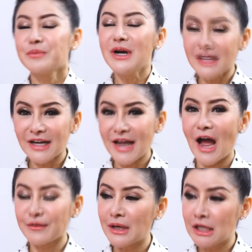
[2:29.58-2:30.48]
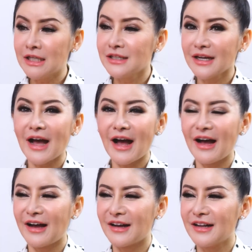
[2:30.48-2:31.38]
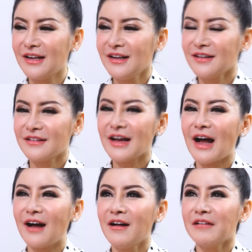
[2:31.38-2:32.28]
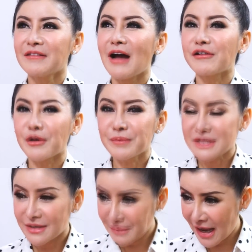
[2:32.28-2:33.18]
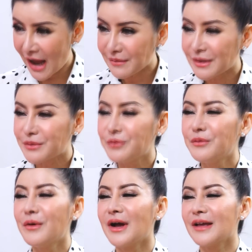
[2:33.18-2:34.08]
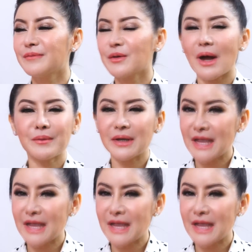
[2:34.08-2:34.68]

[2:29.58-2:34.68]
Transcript: เพิ่งเดินทางมาถึงค่ะนะคะ นั่งรถประจำทางมาด้วย มีความพ